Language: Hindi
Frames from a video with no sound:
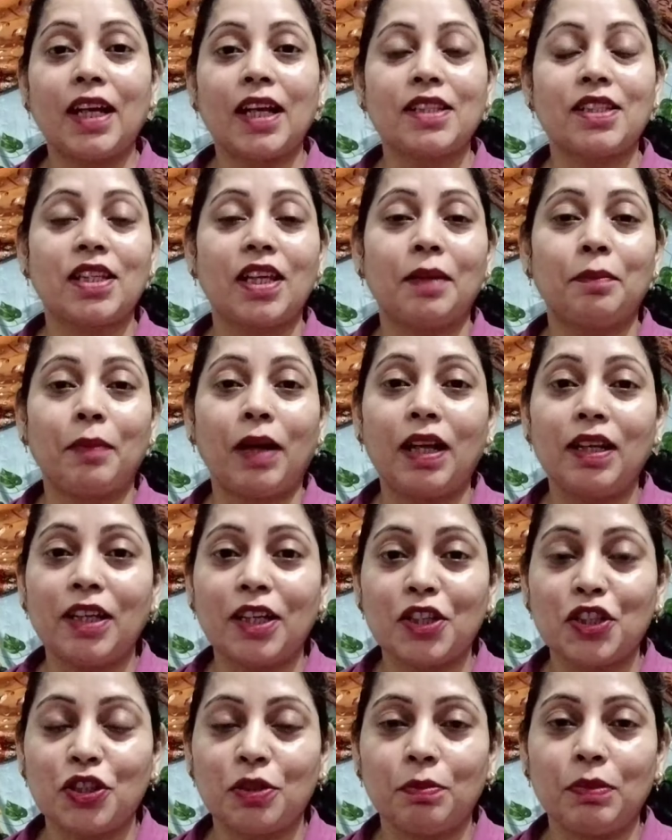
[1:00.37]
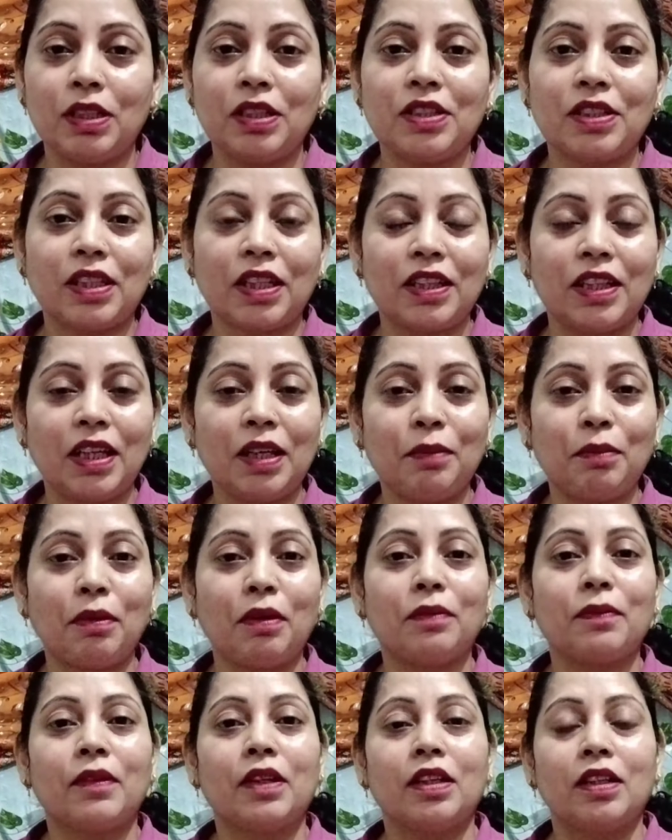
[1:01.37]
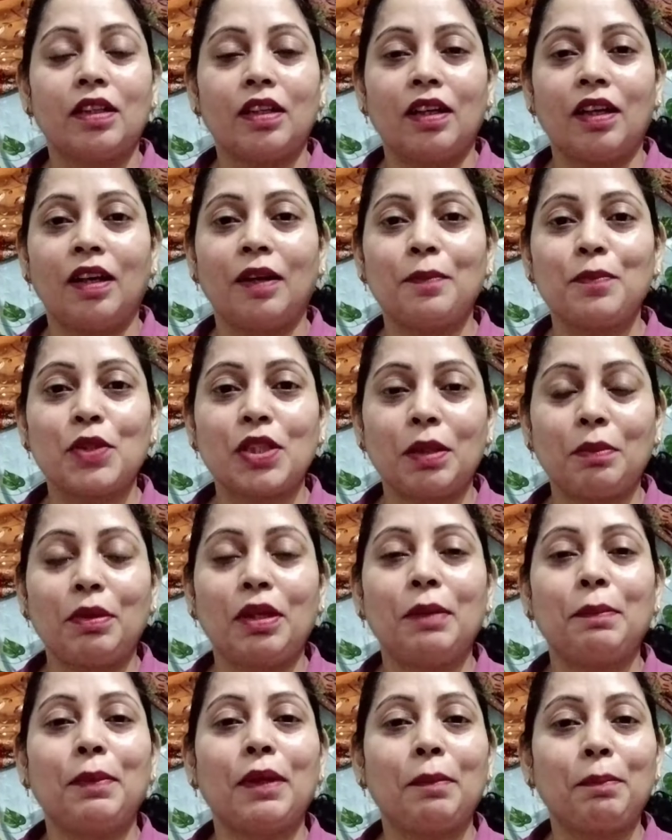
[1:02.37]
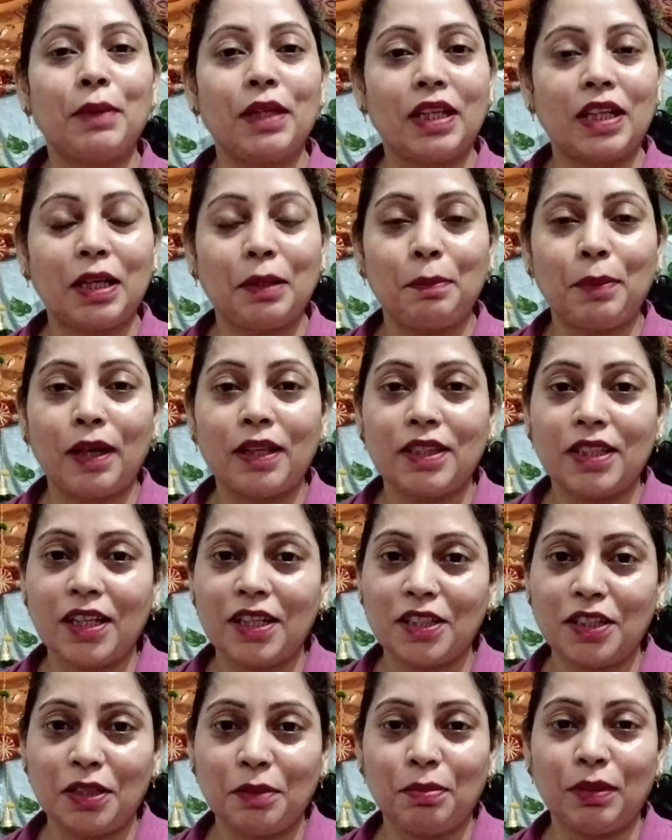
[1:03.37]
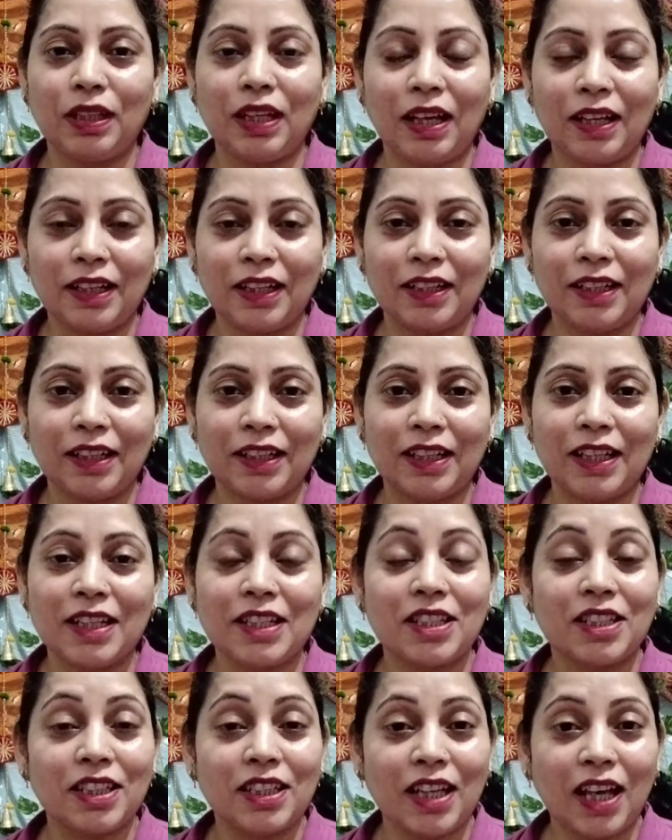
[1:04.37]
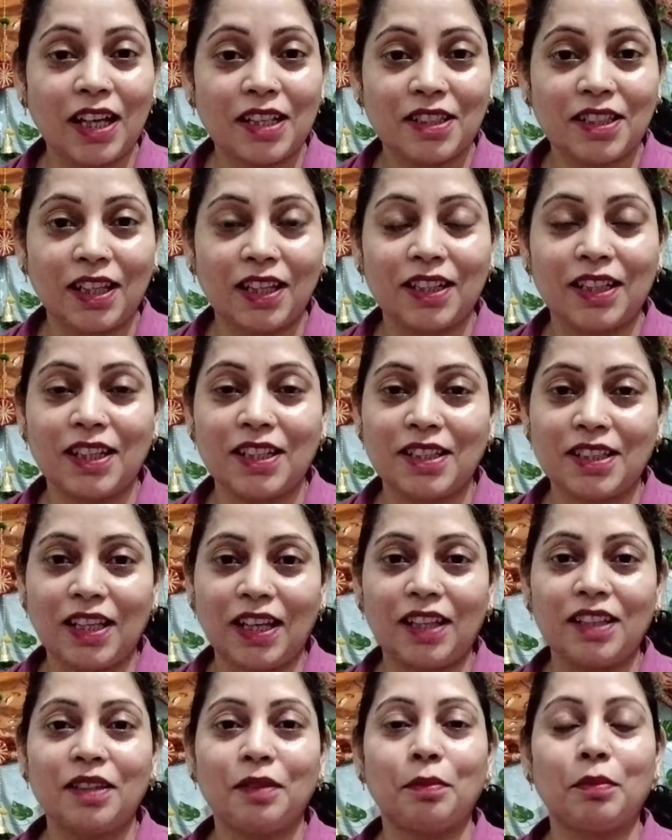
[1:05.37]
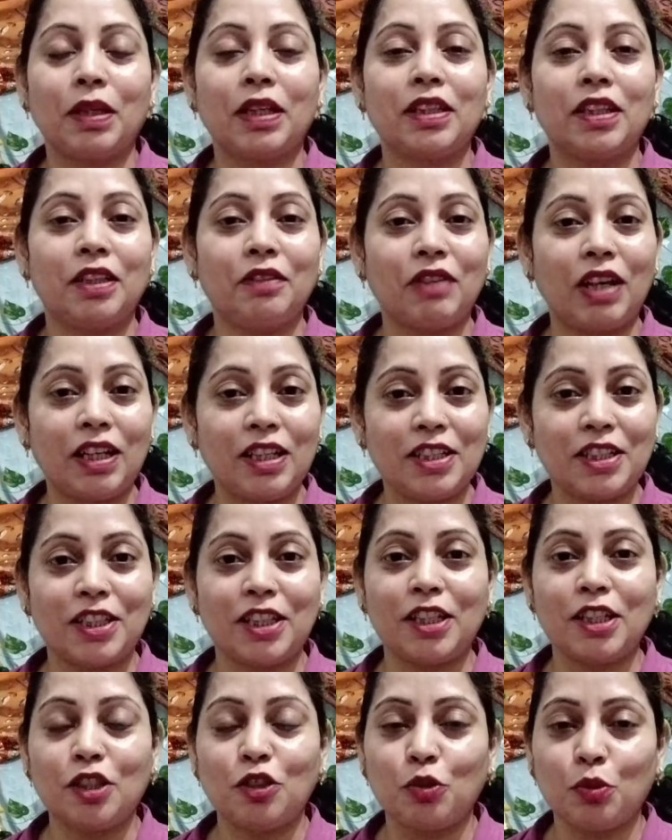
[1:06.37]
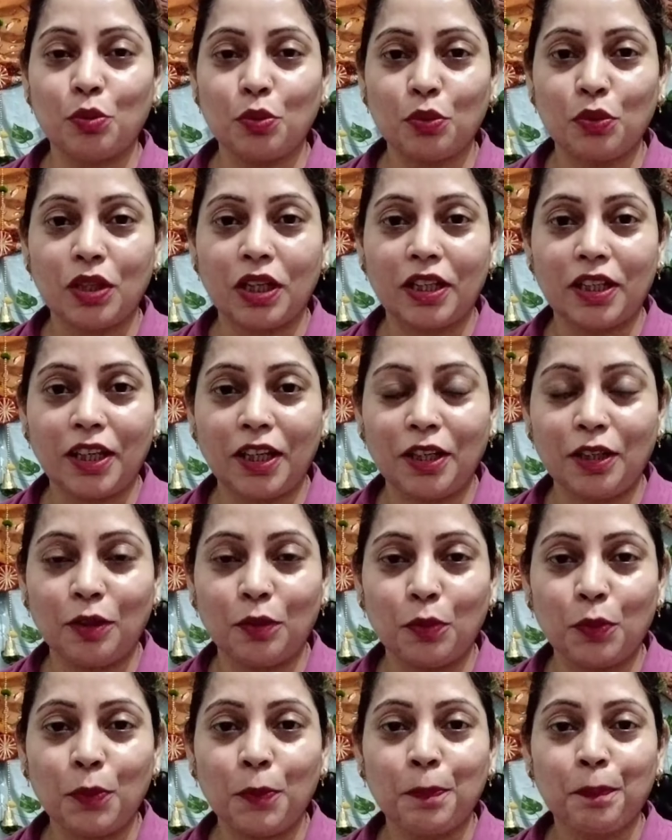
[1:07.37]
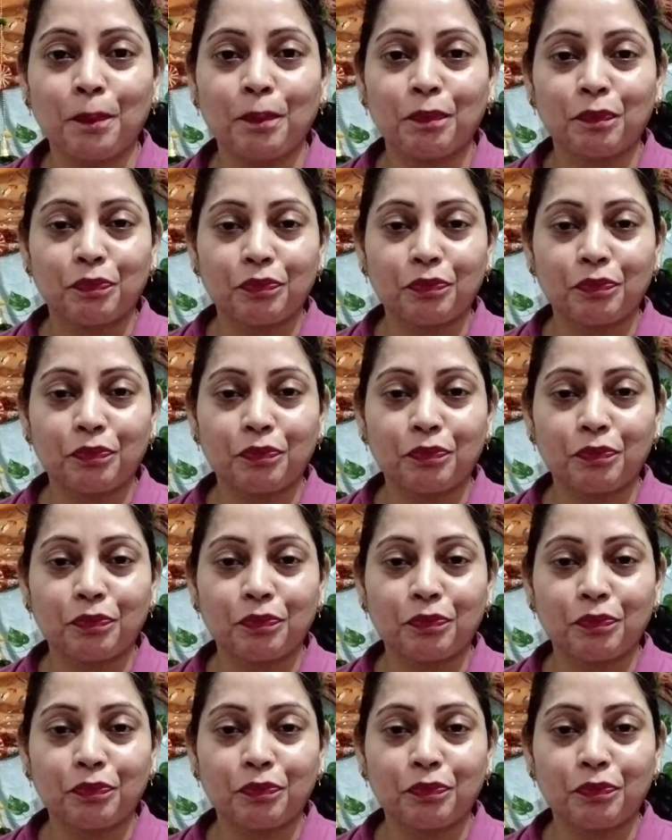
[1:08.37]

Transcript: यही आशा है माँ लक्ष्मी सदैव हम सभी पे अपनी कृपा दृष्टि बना के रखे इसी आशा के साथ मैं दिवाली सीरीज शुरू कर रही हूँ